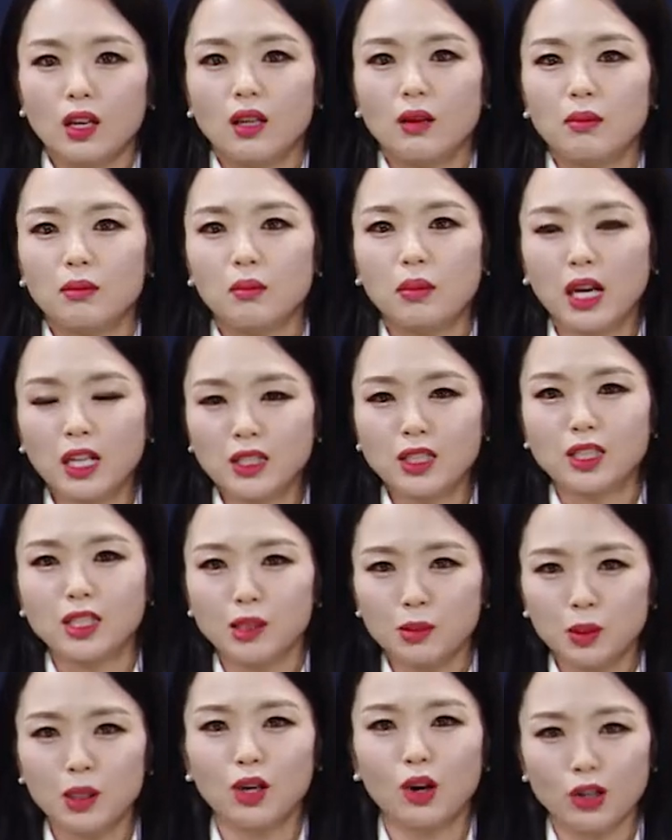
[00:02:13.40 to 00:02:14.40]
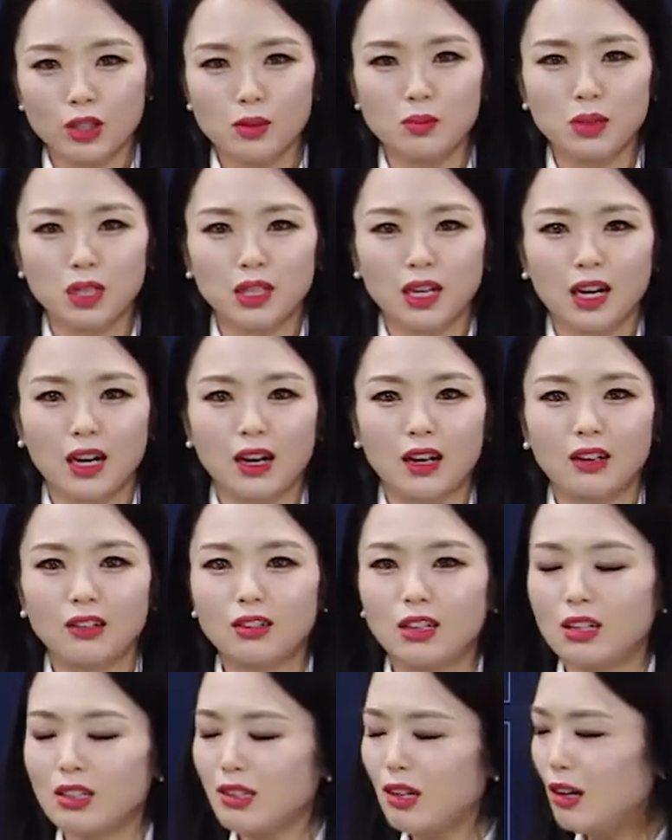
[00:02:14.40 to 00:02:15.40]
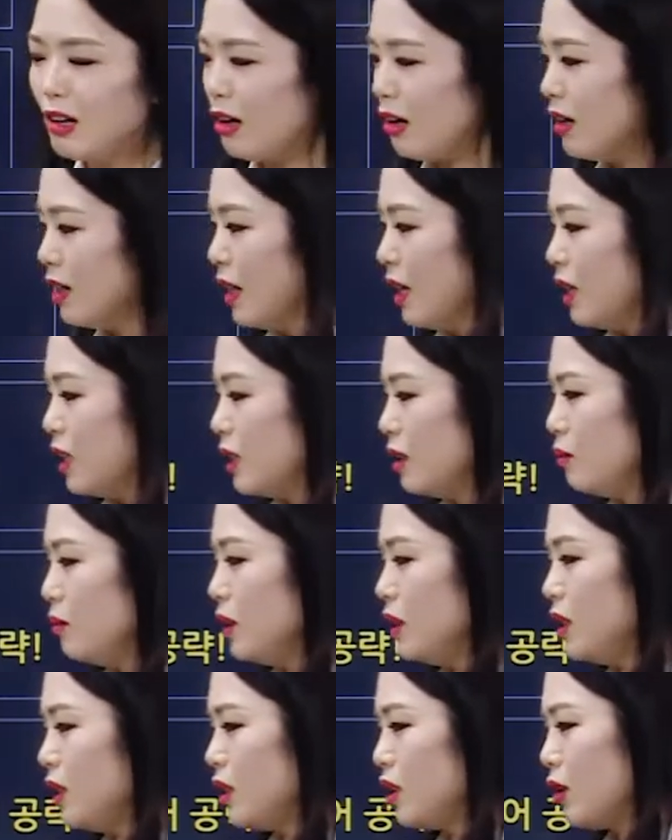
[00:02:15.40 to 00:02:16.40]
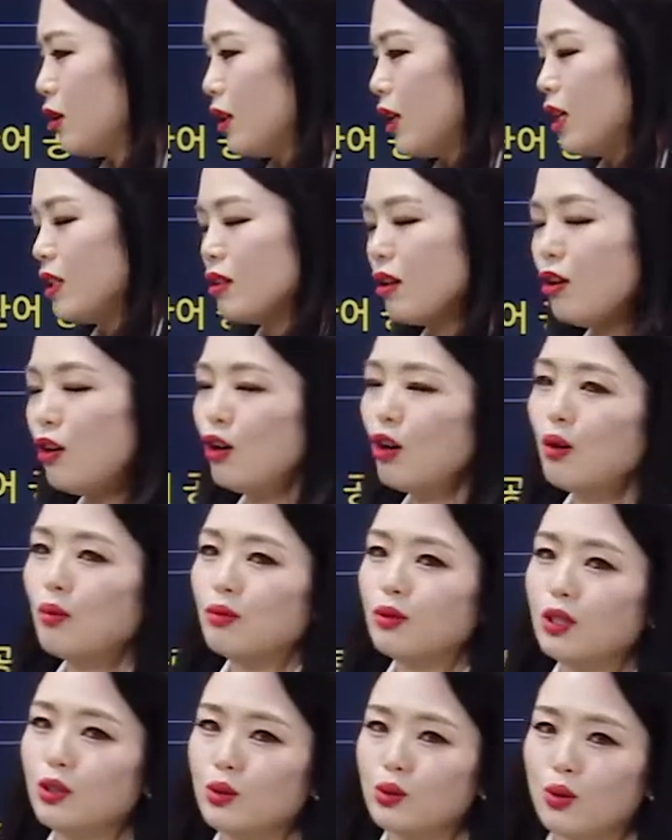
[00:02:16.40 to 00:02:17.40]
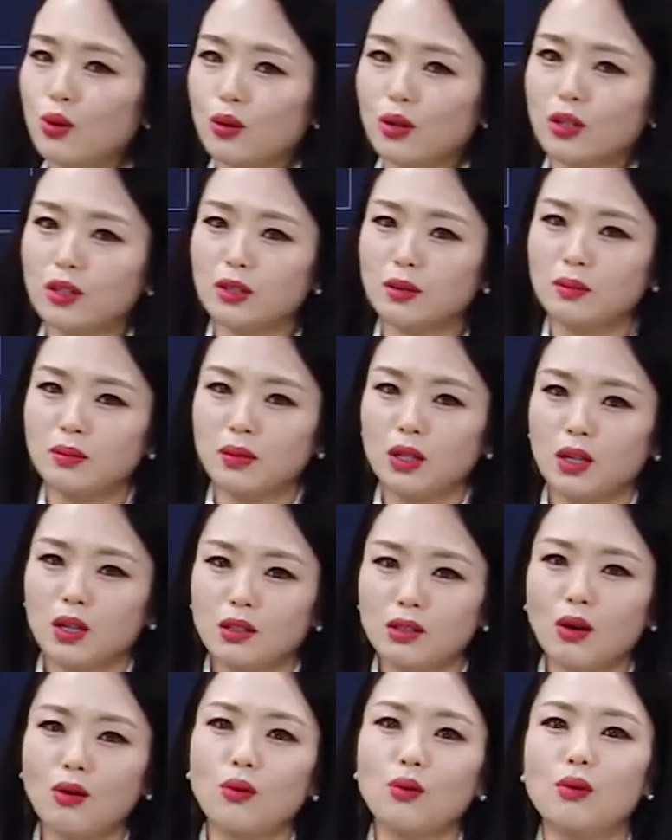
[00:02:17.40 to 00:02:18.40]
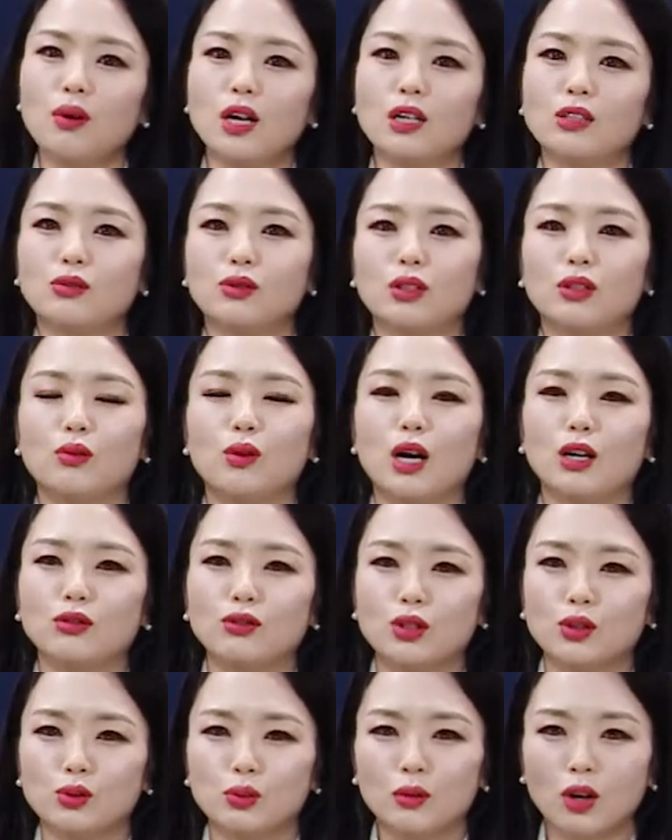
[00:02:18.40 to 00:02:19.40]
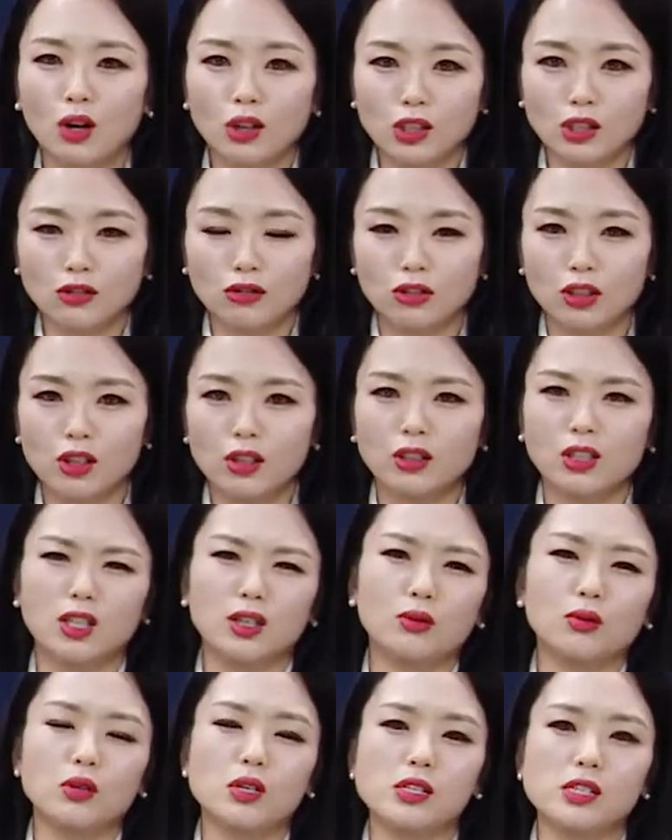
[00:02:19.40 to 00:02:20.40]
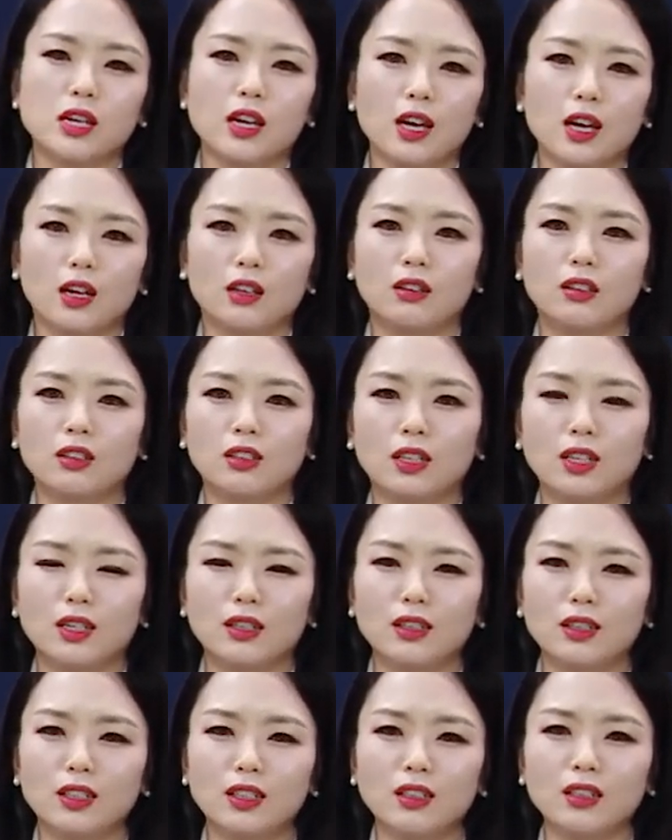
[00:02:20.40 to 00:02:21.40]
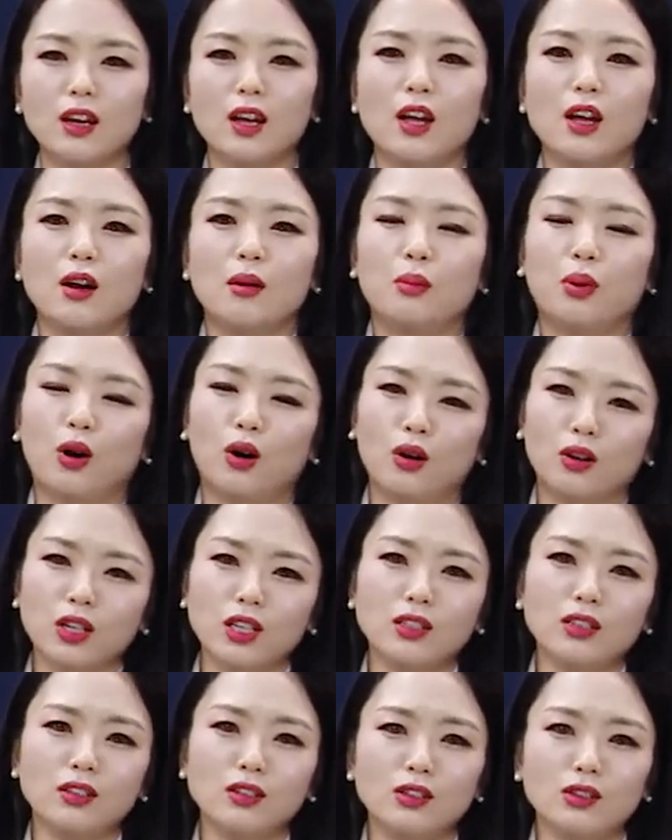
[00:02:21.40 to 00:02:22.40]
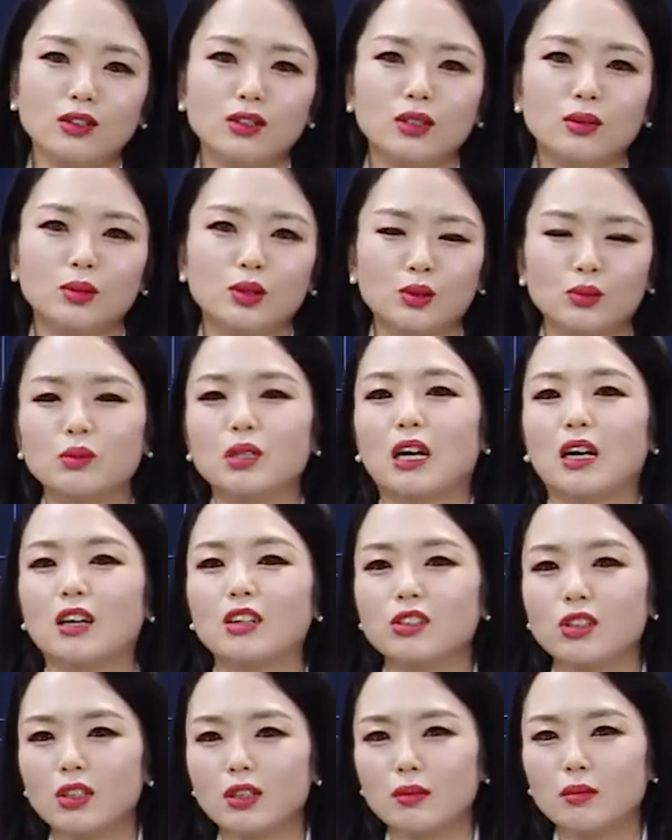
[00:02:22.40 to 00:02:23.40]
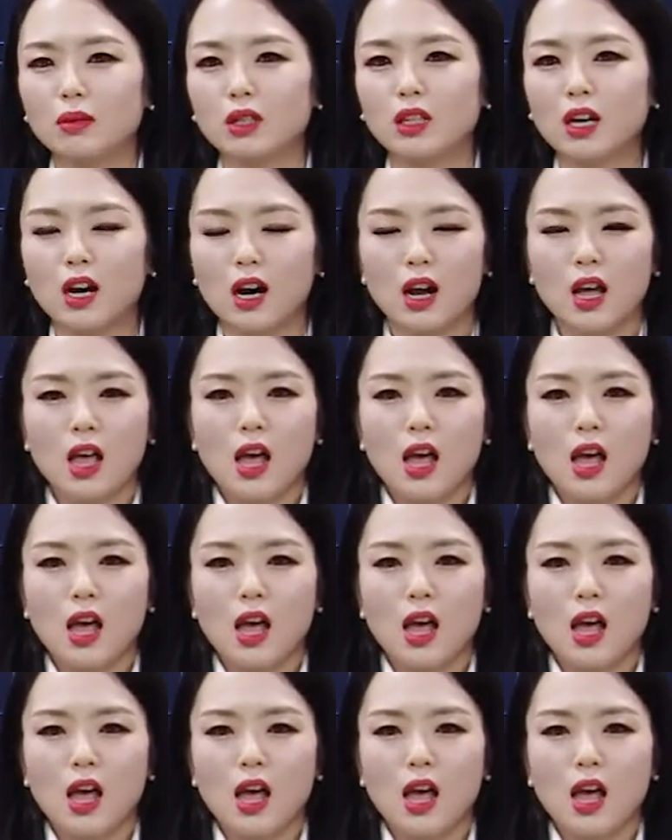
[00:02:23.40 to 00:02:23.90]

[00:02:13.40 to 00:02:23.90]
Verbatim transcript: 맷집이 커집니다 그래서 심리전에서 여러분이 조금 성공할 수 있는 확률이 좀 커지고요 그리고 이제 듣기는 버리는 연습을 좀 잘하셔야 됩니다.